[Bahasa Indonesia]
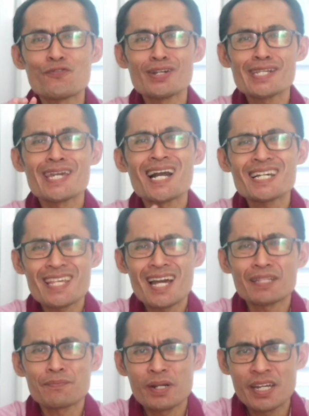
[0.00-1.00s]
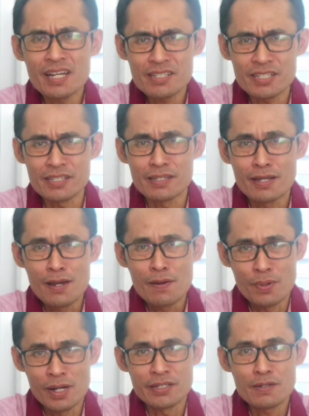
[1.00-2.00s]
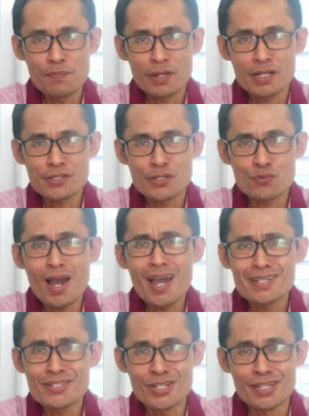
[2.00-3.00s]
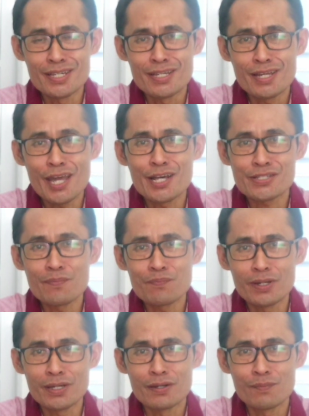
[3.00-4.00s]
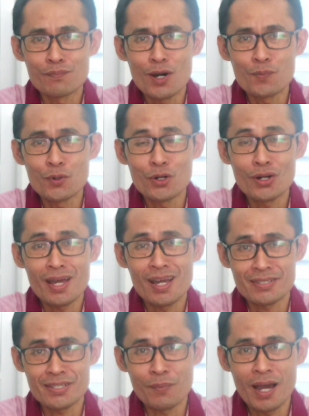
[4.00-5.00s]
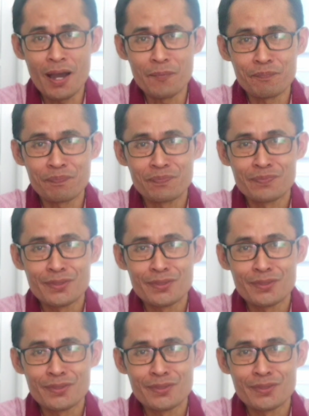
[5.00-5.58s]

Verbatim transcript: event yang sangat bergengsi bagi para siswa SD, SMP, maupun SMA.